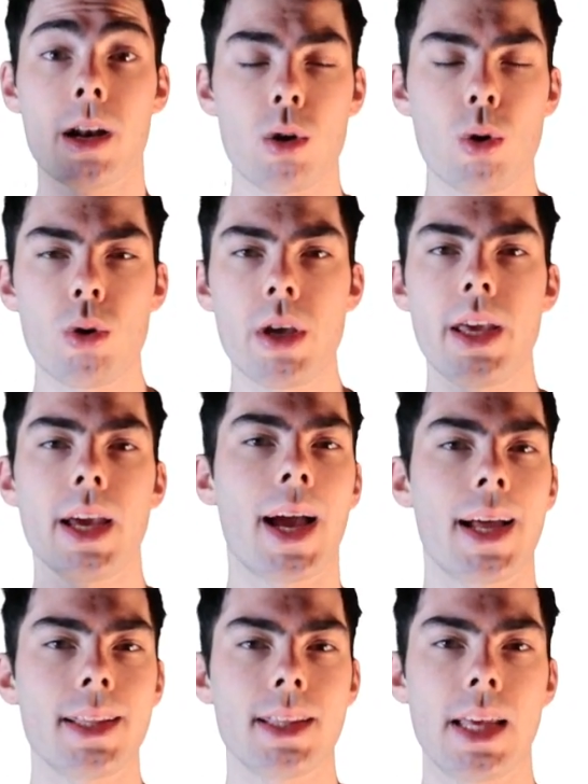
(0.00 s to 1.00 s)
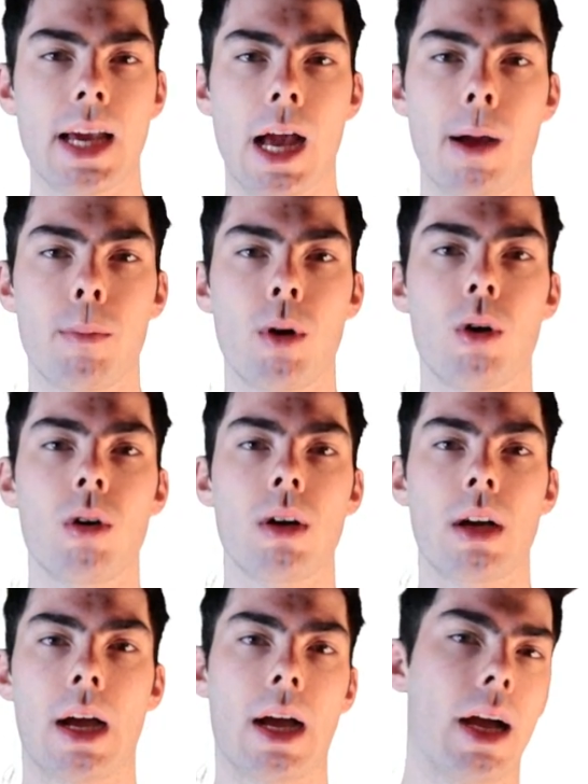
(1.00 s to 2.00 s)
noi
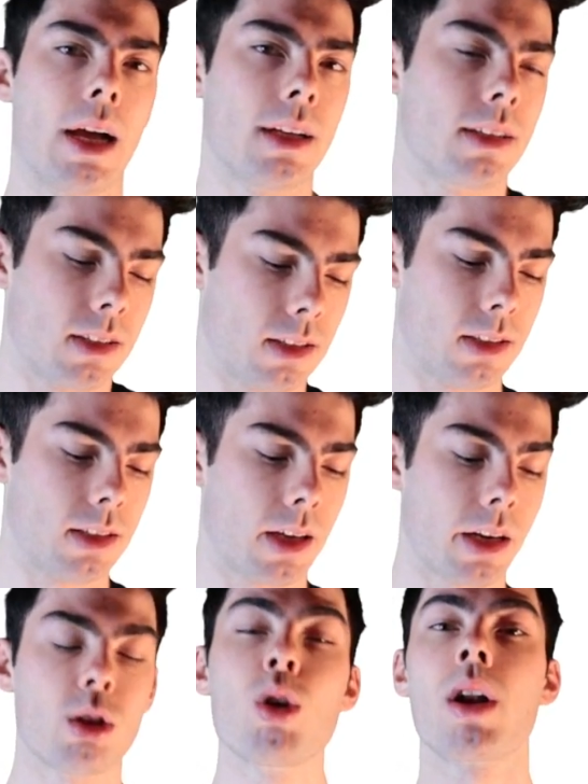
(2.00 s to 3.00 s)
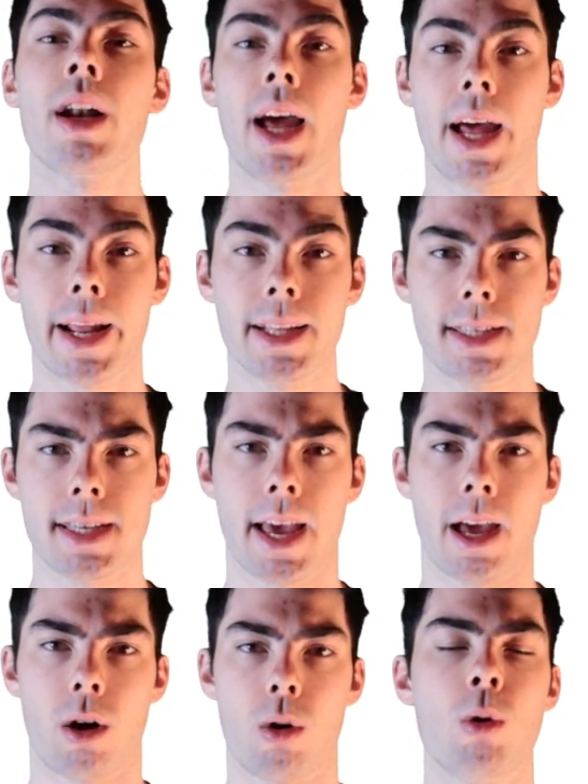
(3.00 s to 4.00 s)
andiamo a eh, ritornare
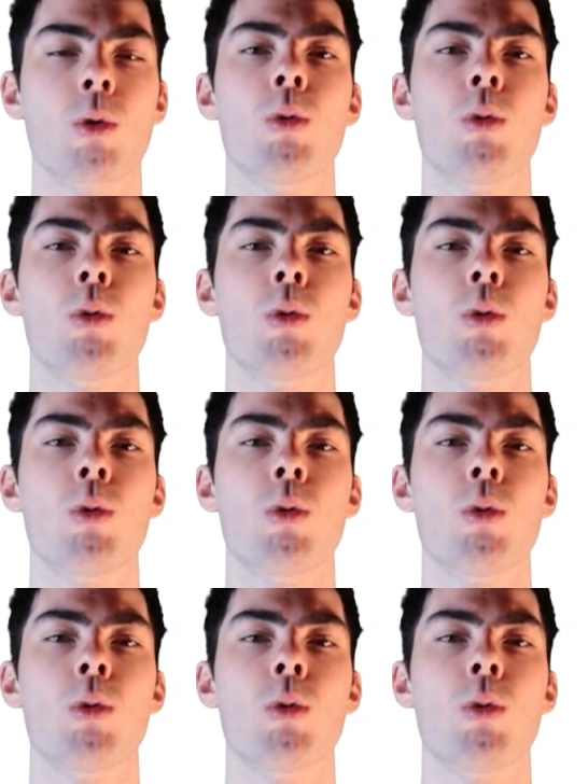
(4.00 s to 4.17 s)
0.